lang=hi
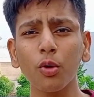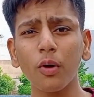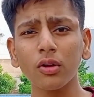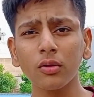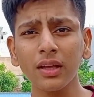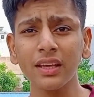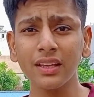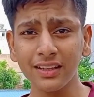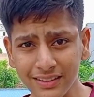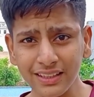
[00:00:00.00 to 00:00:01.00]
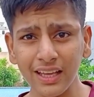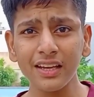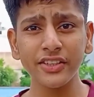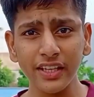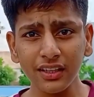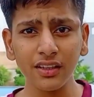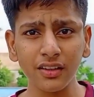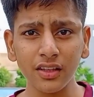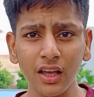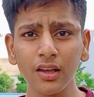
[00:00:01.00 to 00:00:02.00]
वीडियो बहुत भाई हिलती है शेक
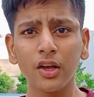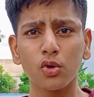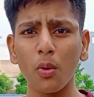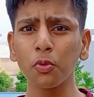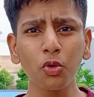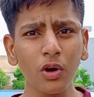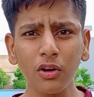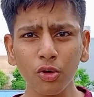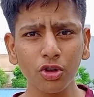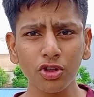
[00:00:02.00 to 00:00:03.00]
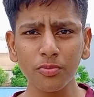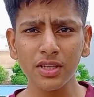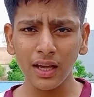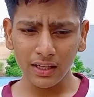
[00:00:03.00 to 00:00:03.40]
करती है सो गूगल फोटोज़ में